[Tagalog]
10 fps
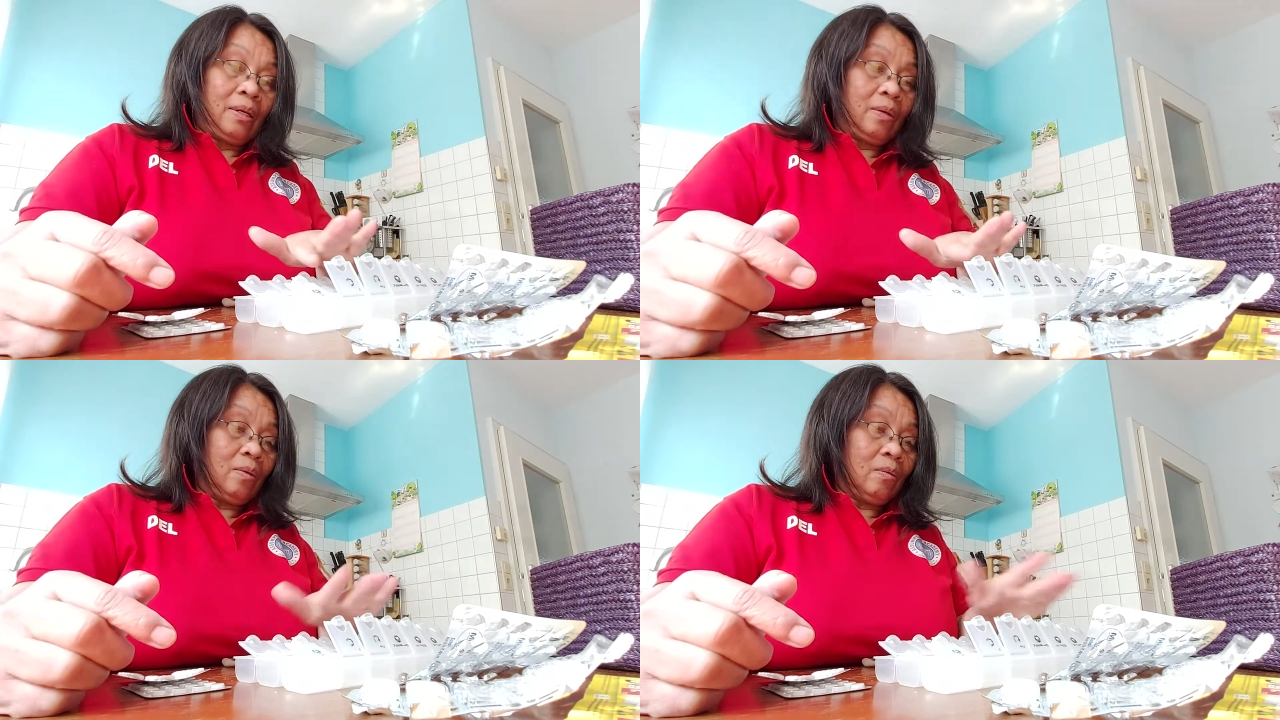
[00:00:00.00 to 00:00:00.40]

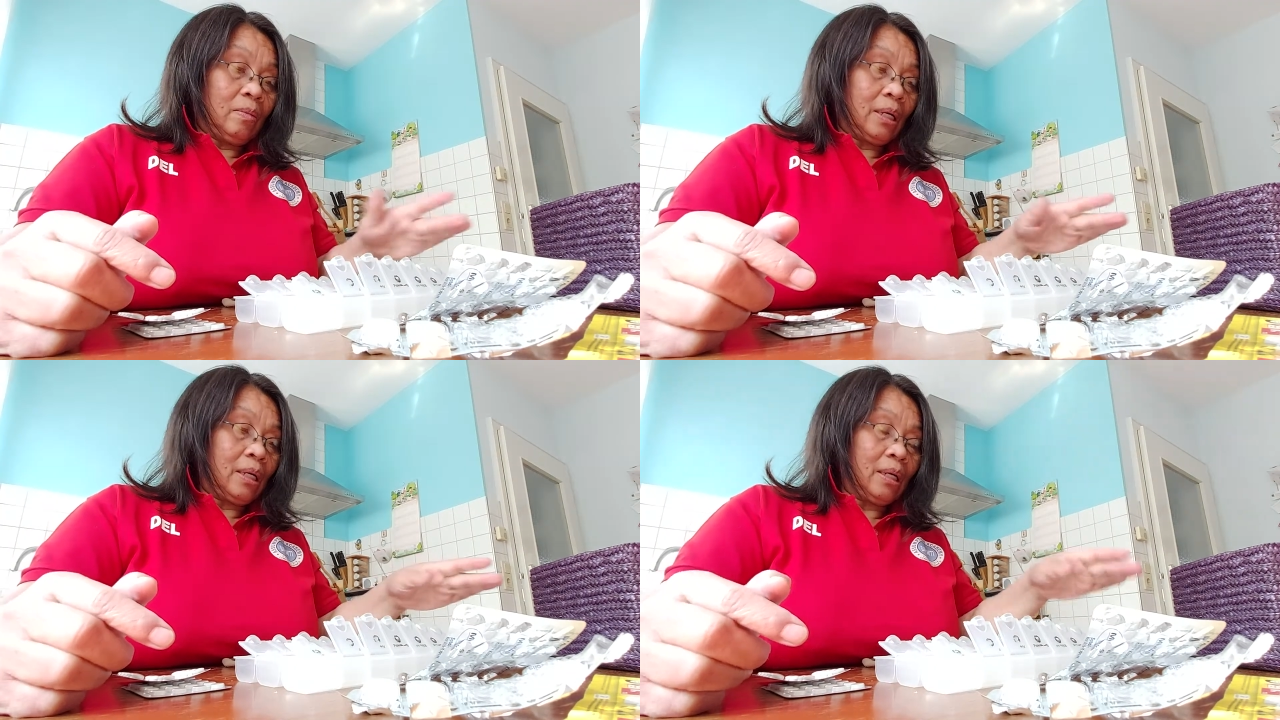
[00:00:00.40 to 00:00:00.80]
yung
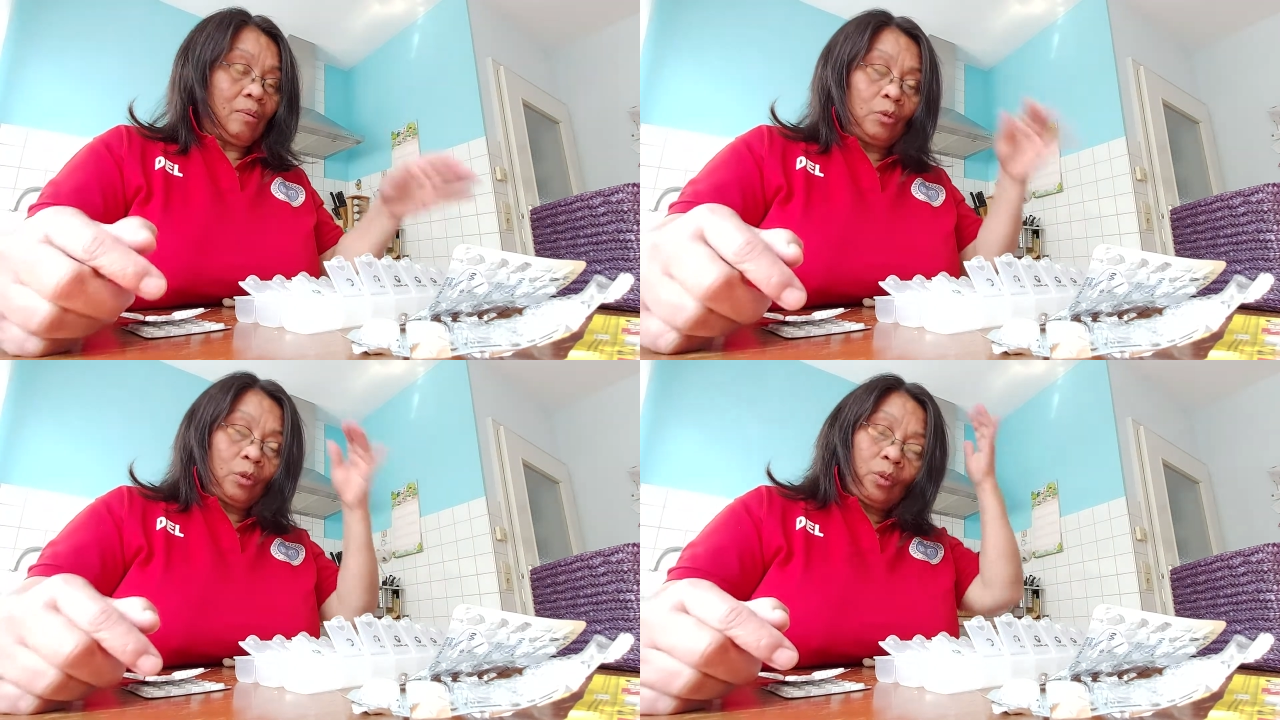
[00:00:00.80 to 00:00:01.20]
mga
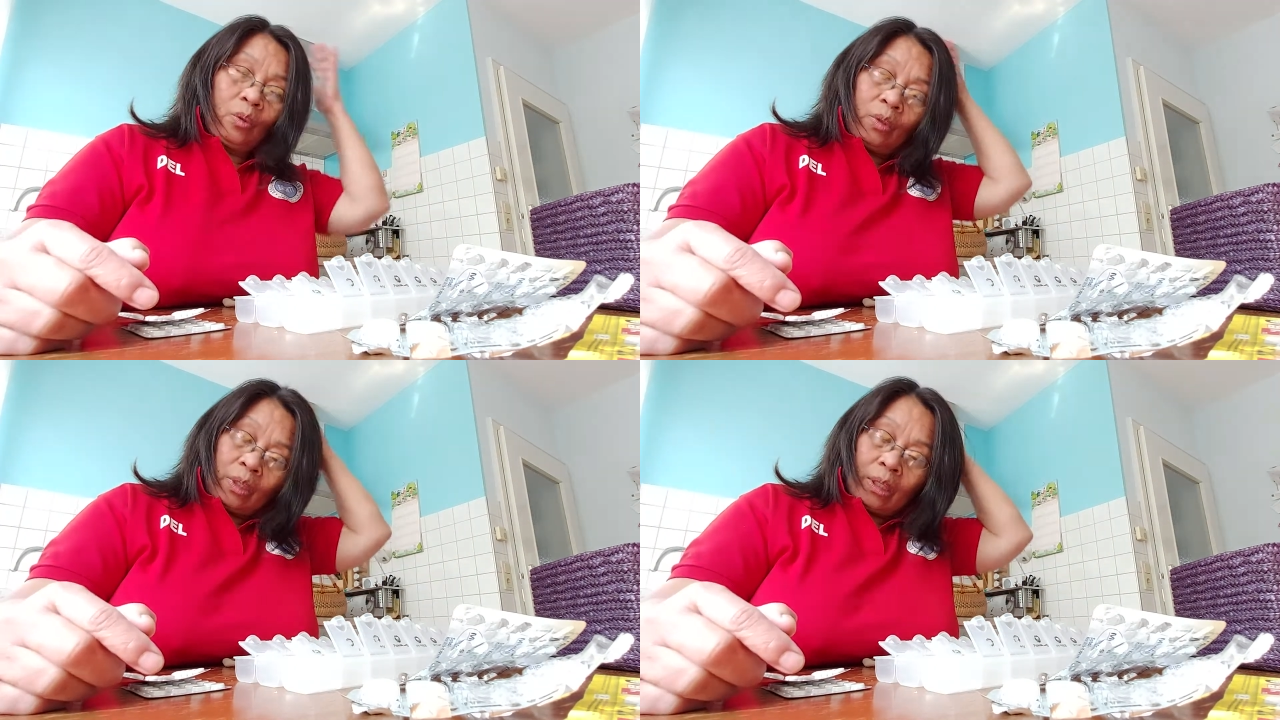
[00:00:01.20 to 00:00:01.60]
gamot
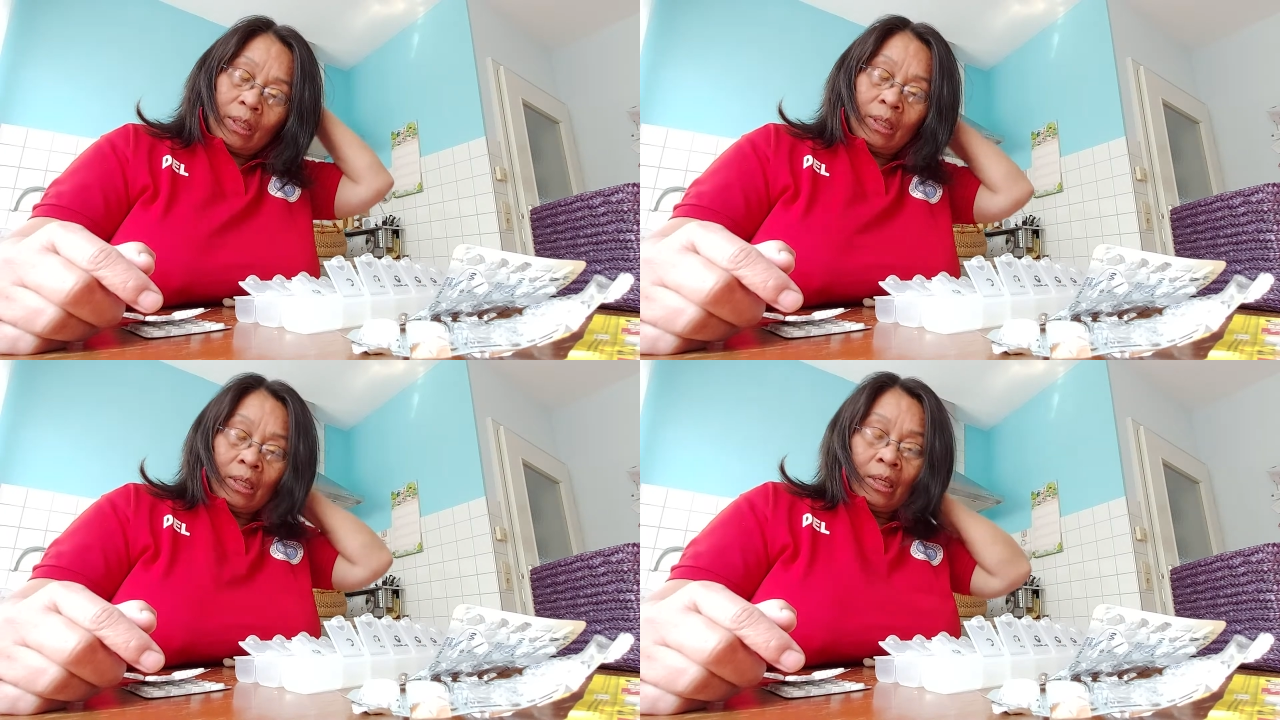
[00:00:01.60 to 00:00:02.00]
ko
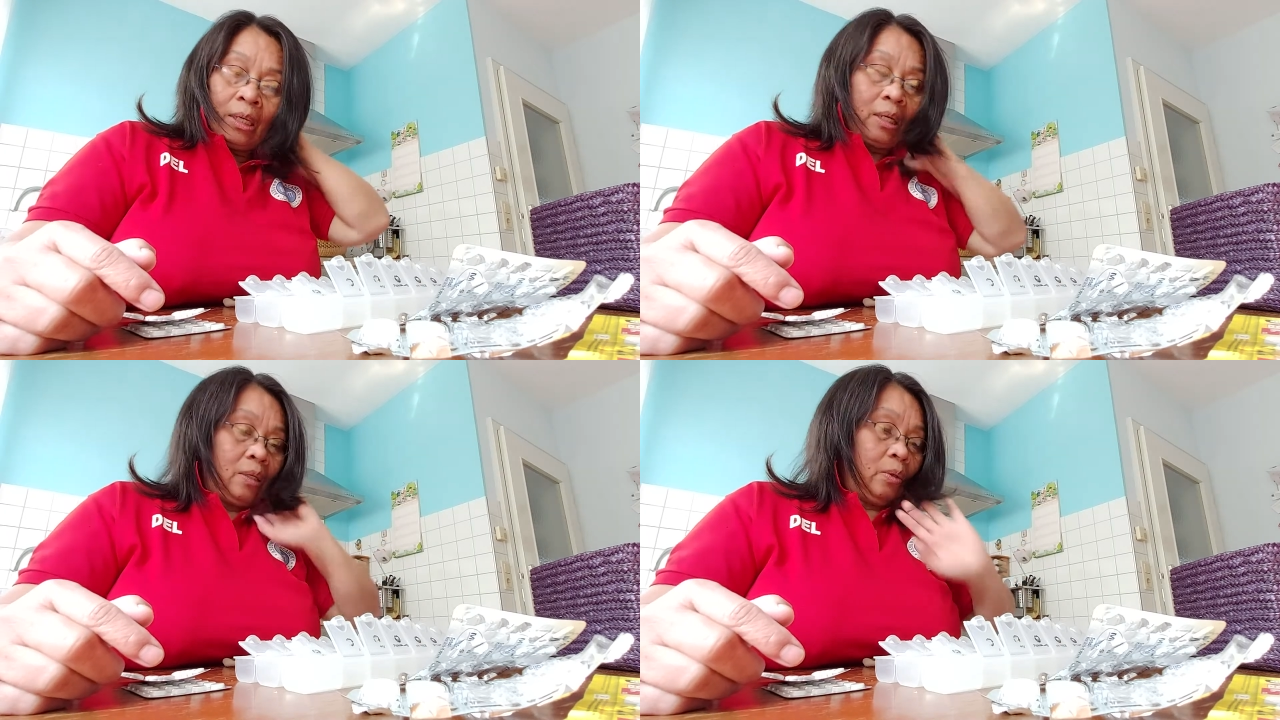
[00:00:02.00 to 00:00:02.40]
na
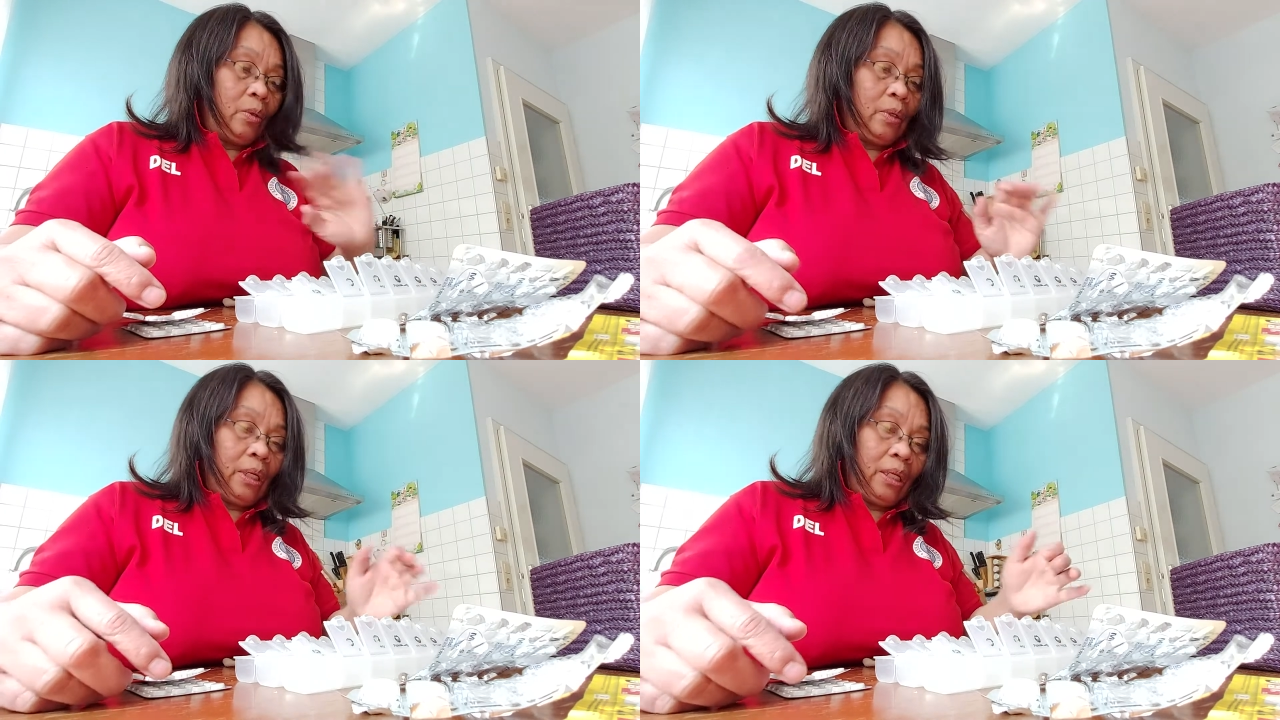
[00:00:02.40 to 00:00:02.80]
ano
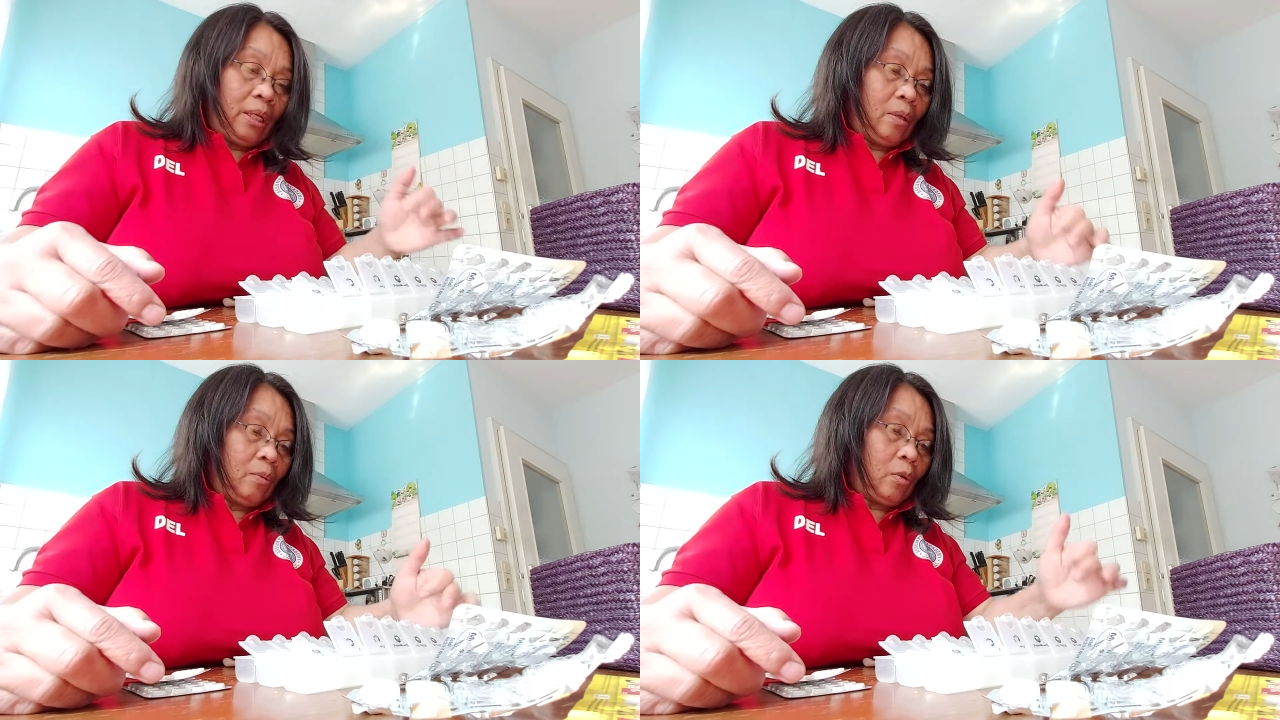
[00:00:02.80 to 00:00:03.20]
yung
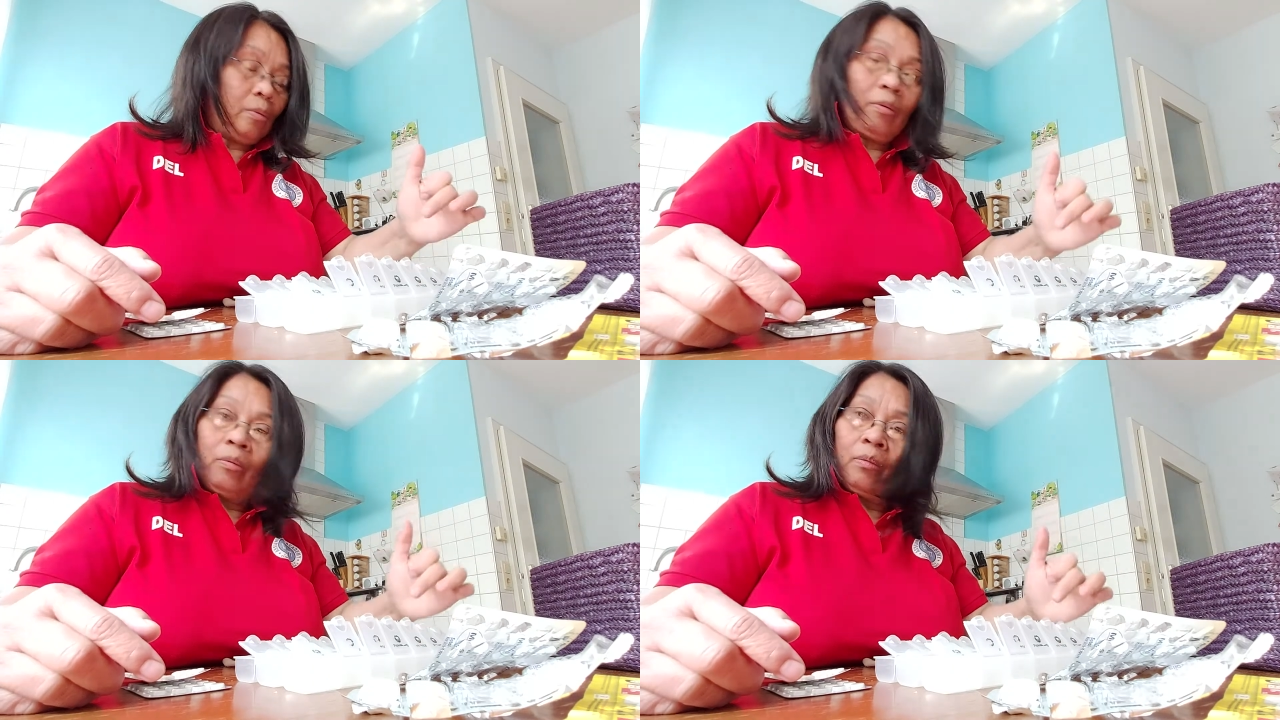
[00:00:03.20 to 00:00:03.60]
iniinom ko